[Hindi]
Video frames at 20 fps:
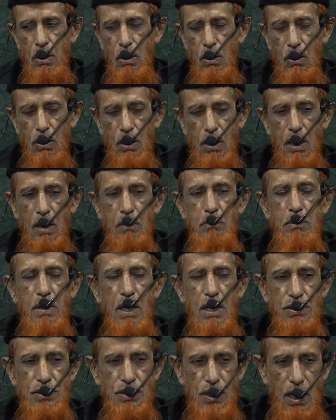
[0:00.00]
और गम
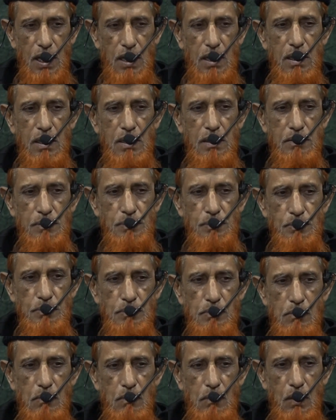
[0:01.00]
का साल
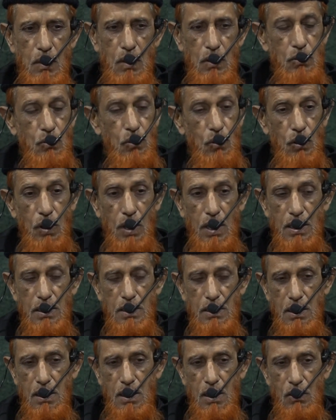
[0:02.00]
दोनों का
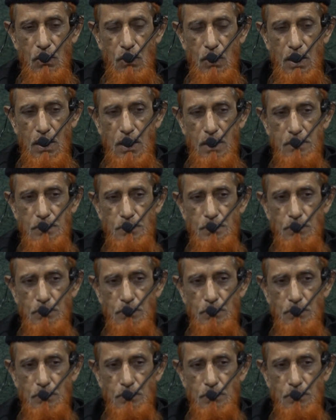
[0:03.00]
इंतकाल हो गया